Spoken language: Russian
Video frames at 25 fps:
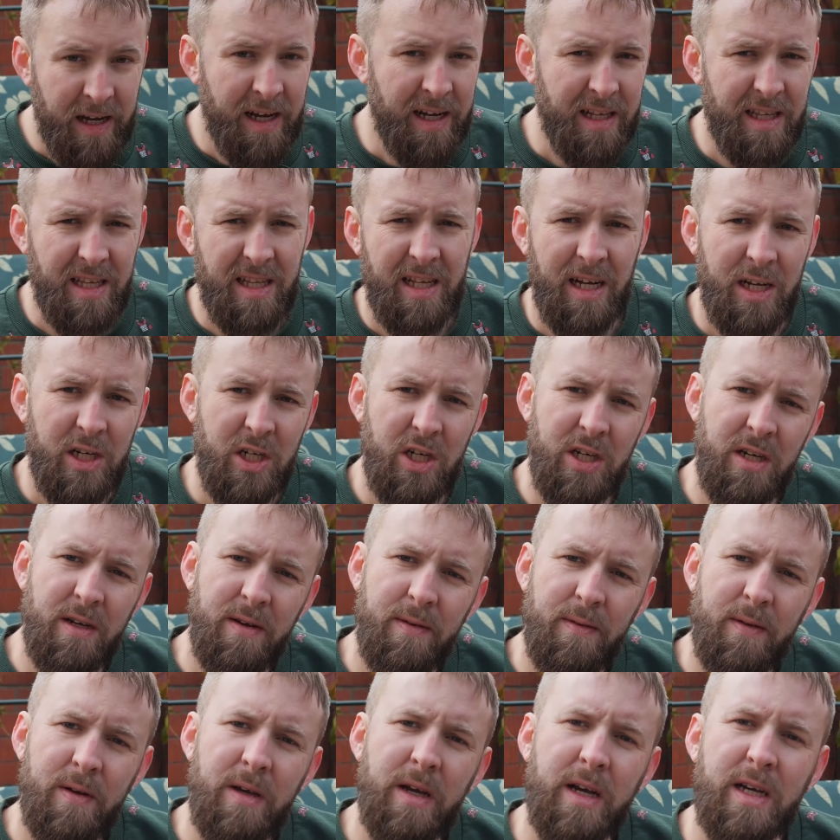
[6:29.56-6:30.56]
это наш
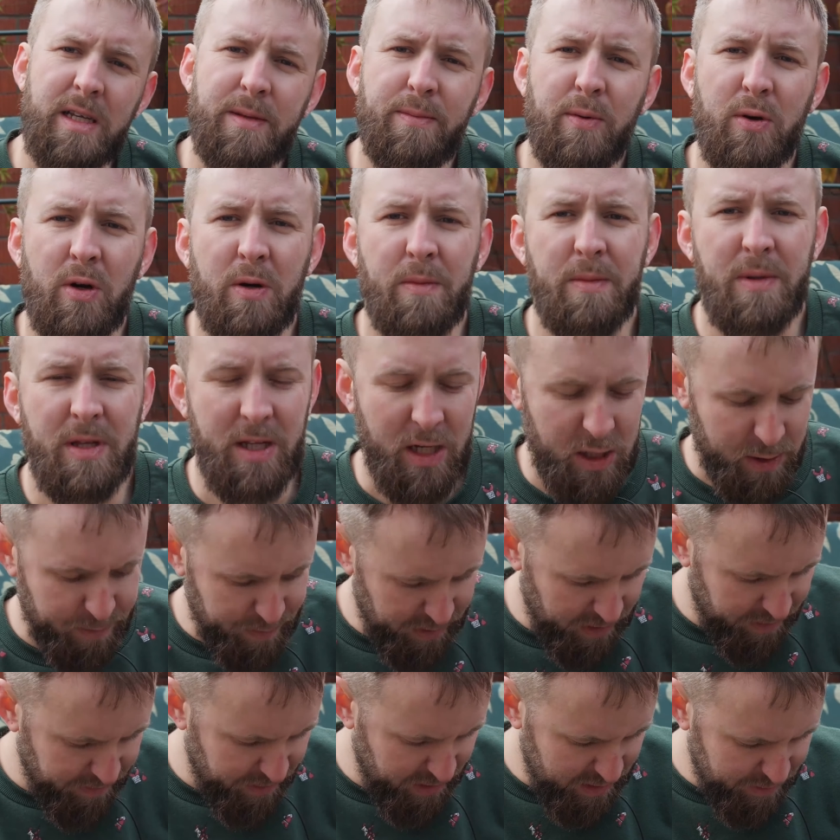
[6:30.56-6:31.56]
экспромт, наш
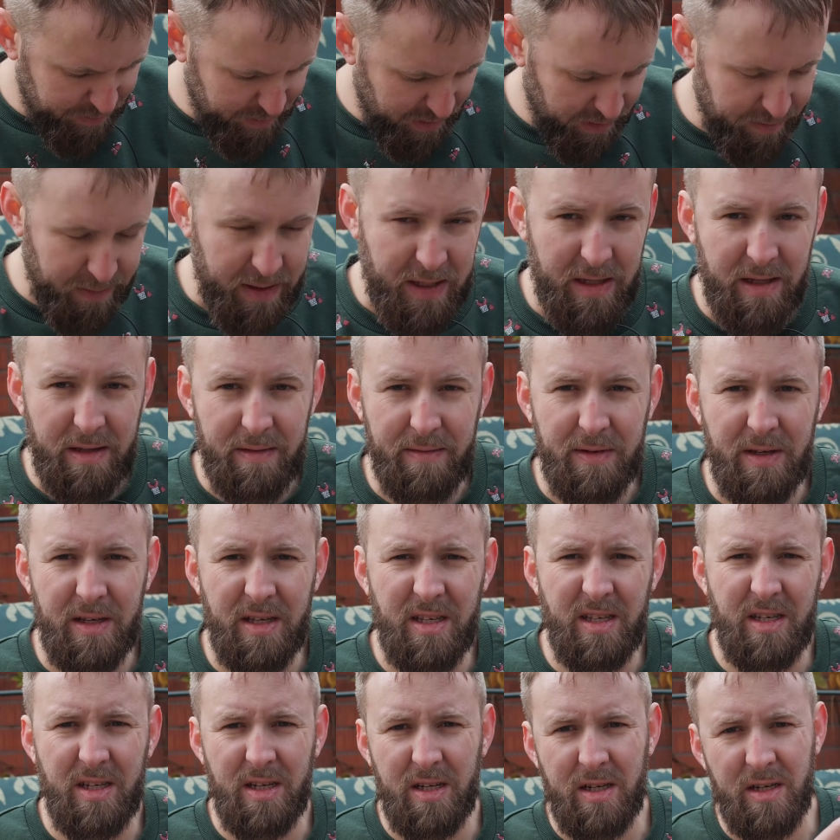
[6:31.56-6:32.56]
первый эксперимент.
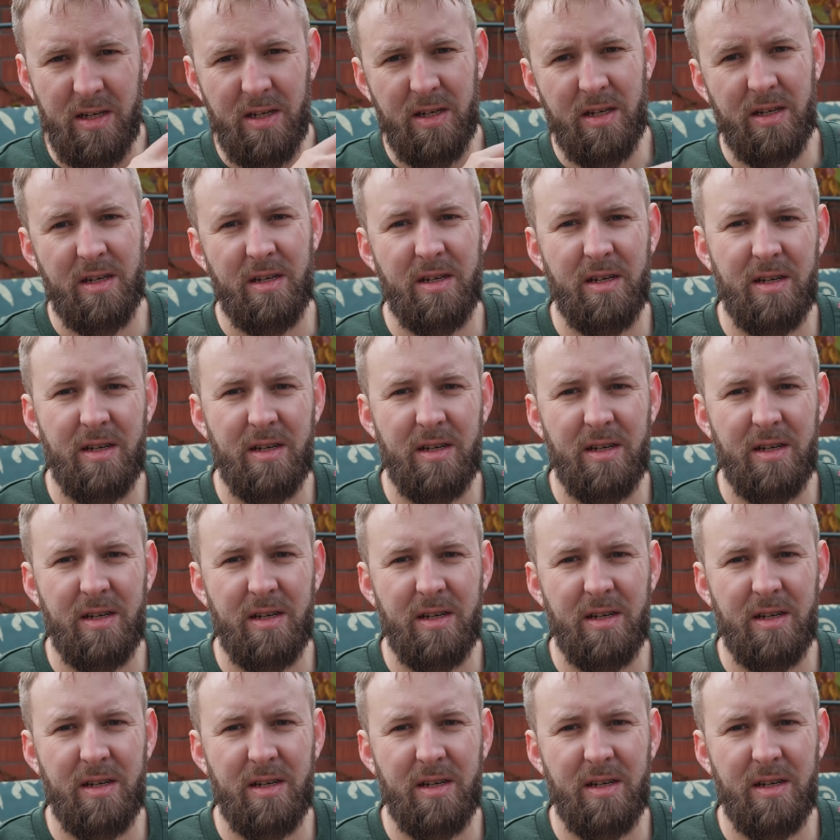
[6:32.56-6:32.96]
Видите,